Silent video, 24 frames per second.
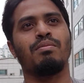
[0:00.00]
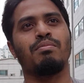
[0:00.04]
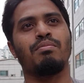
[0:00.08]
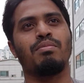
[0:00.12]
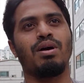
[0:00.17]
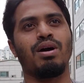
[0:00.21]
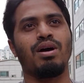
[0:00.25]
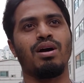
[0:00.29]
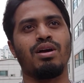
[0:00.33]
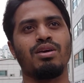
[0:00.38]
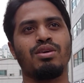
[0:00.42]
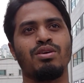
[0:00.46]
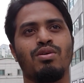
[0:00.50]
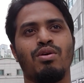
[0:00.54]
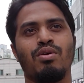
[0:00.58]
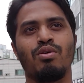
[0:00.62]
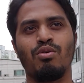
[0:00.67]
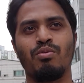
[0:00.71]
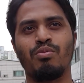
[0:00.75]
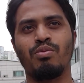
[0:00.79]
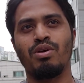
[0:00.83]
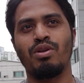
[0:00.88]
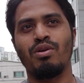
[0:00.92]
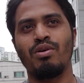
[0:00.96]
বা
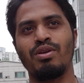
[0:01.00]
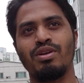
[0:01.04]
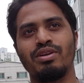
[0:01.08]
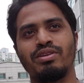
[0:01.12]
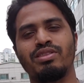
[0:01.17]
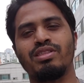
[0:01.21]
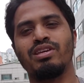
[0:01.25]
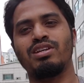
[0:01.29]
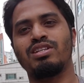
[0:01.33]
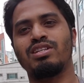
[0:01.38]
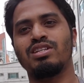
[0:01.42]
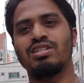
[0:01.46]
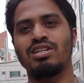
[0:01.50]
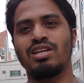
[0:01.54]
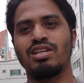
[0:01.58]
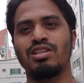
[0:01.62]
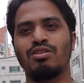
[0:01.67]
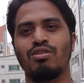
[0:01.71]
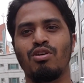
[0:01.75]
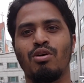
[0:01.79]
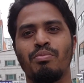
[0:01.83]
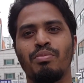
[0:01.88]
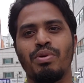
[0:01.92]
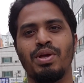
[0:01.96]
ইউরোপের অনেক দেশের সাথে
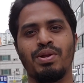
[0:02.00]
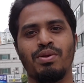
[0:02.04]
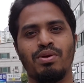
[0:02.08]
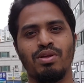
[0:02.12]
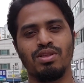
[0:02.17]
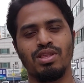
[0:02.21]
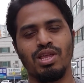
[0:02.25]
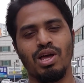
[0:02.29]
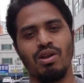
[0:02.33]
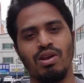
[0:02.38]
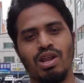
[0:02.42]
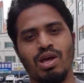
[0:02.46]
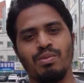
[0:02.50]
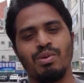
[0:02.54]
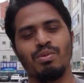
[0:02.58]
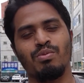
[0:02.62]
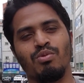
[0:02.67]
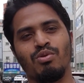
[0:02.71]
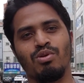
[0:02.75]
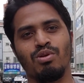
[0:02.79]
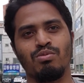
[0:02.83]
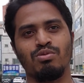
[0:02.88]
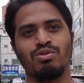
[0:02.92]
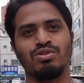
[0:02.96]
কম্পেয়ার করি তাহলে আমি
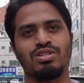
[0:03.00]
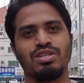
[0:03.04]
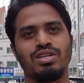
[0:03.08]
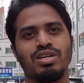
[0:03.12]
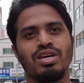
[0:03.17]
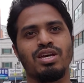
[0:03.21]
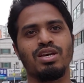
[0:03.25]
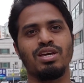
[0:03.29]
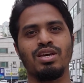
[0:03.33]
বলবো যে